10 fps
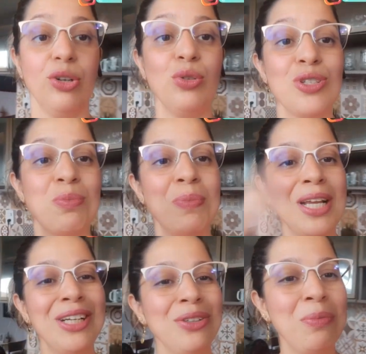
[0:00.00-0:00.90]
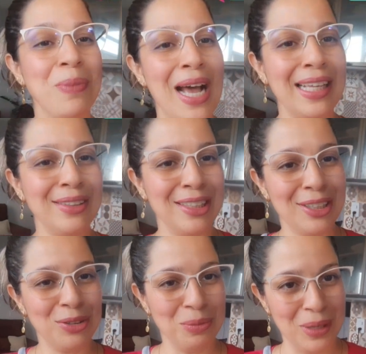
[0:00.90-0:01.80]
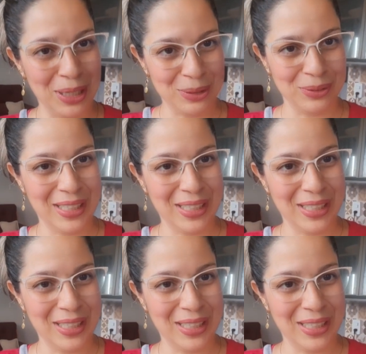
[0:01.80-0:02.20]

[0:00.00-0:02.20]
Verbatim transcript: Cuspir no prato que comeu,